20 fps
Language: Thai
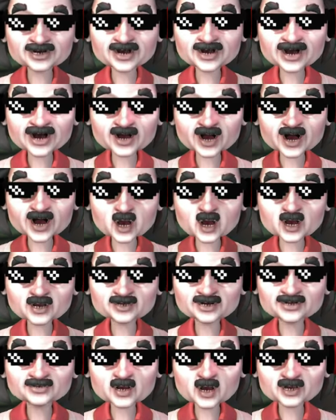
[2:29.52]
ขอ
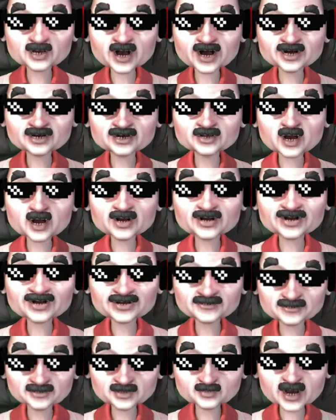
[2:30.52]
เขียวสองเอ้
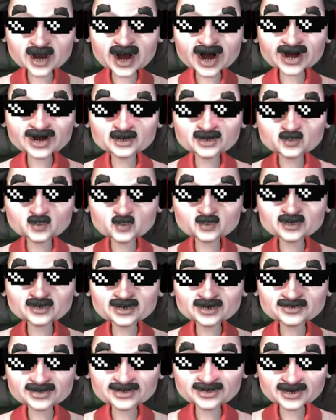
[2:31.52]
ยเป็นวายคิว
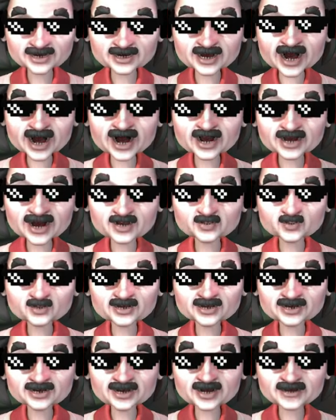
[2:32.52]
เจจ่ายอะไรวะ
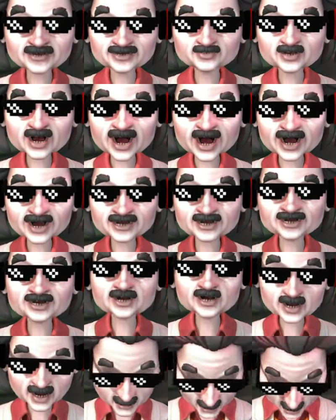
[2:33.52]
เนี่ย เค หนึ่ง มา
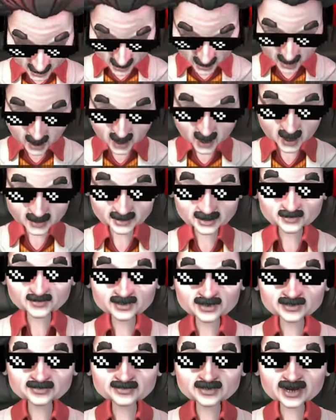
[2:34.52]
โอ้ย
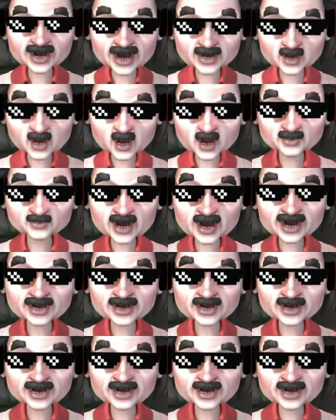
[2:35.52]
ไหลโหดว่ะ